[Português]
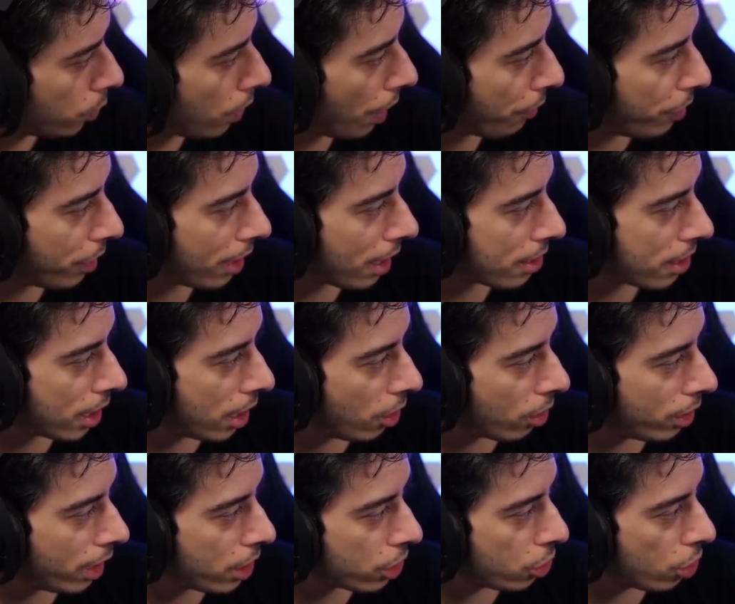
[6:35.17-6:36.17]
O Davi tá seguindo
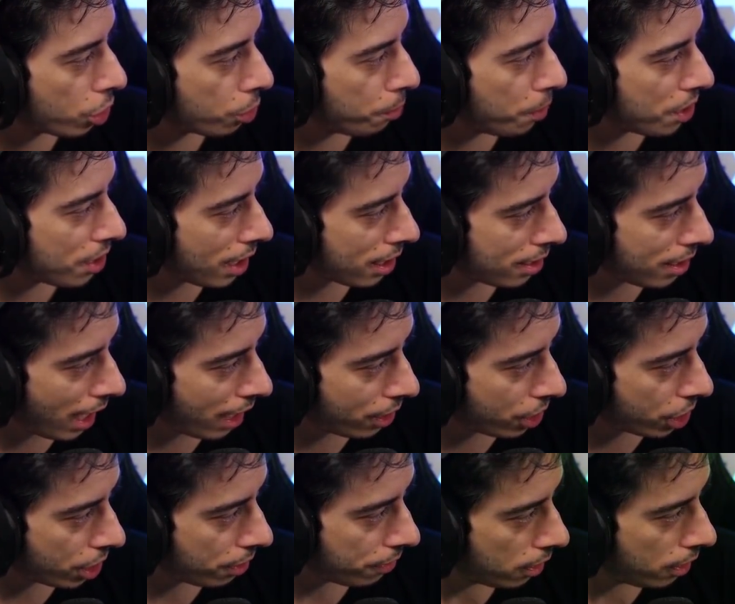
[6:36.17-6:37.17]
desde
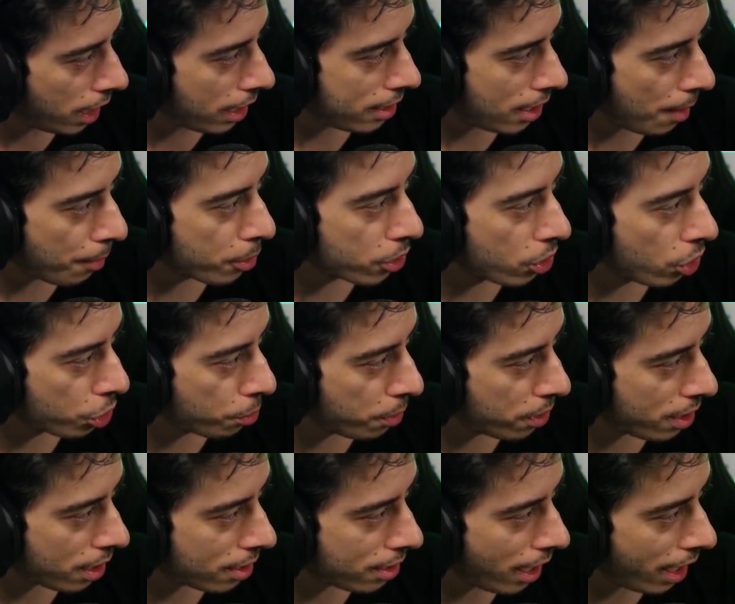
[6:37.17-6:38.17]
2017. Dezembro de
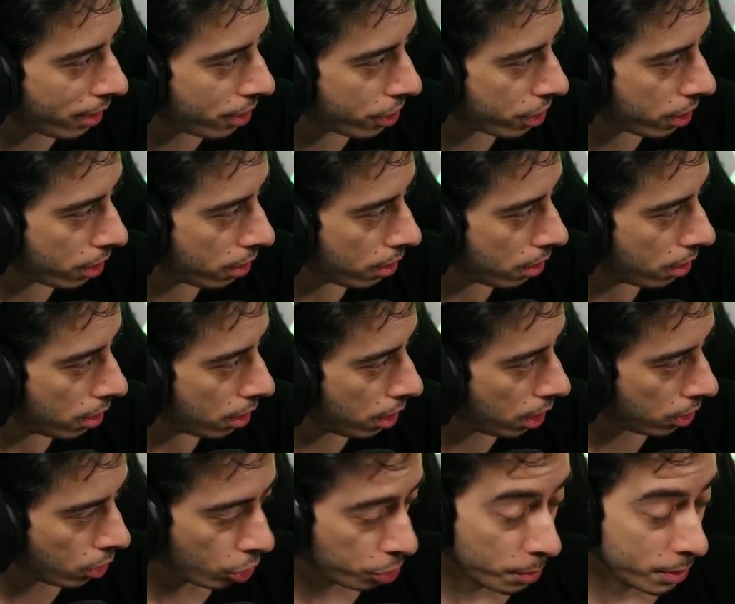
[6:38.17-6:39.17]
2017.
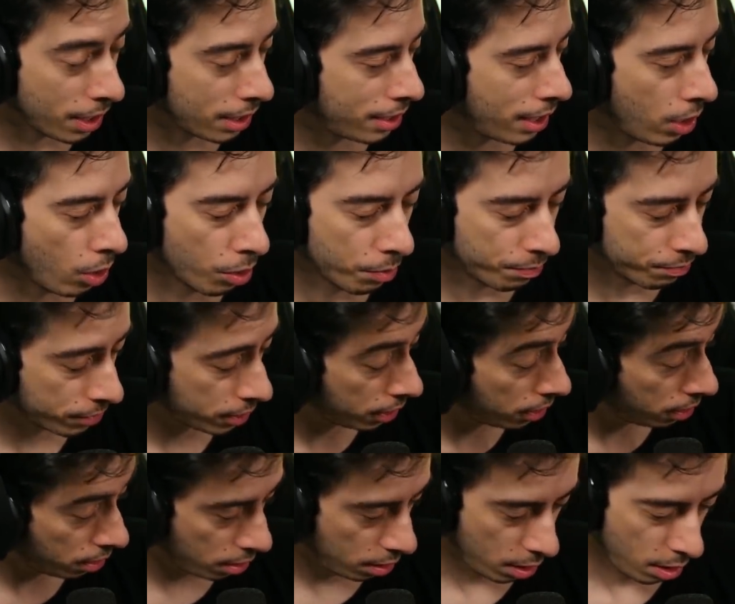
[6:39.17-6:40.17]
De 2017. Oh.
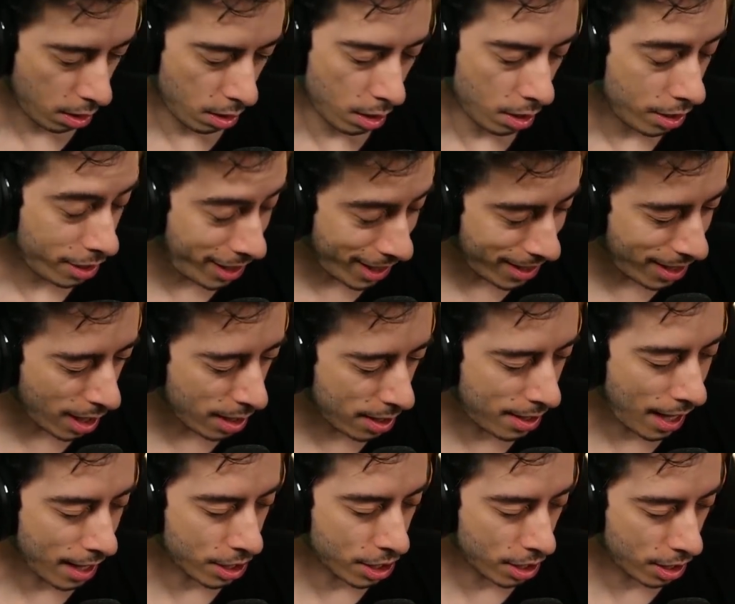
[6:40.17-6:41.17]
Dia
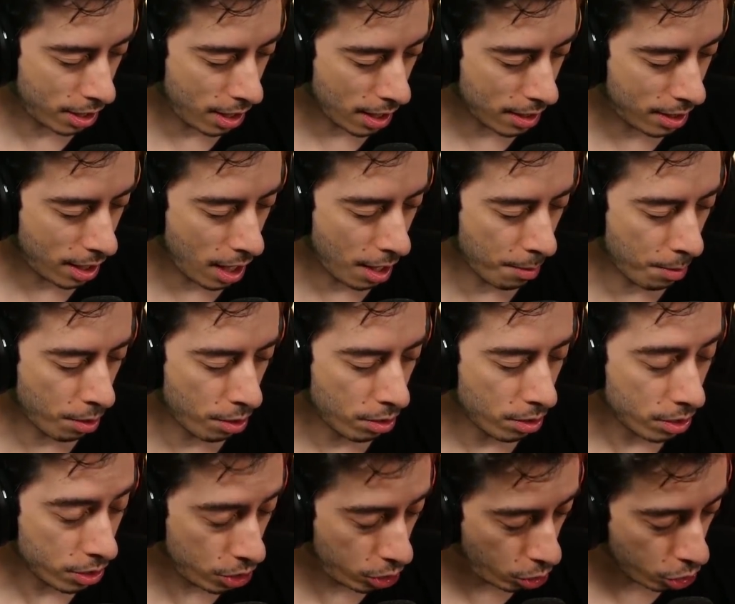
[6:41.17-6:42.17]
17 de dezembro
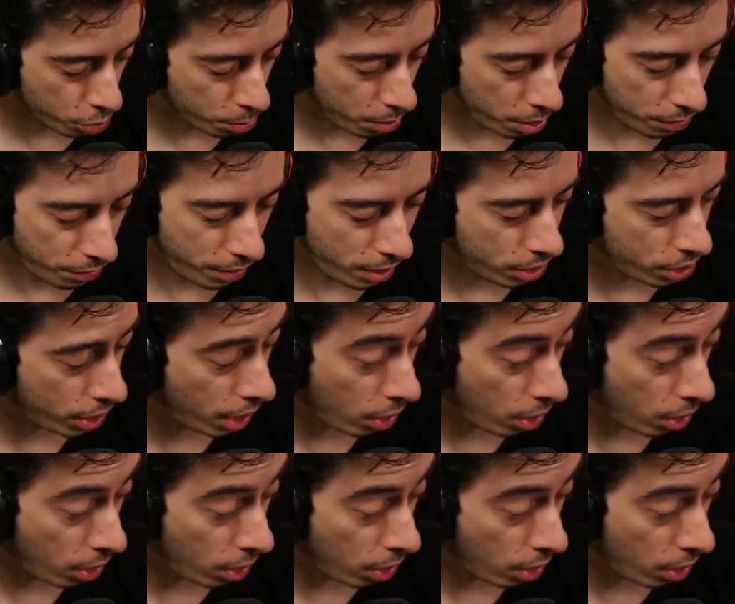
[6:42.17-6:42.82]
de 2020.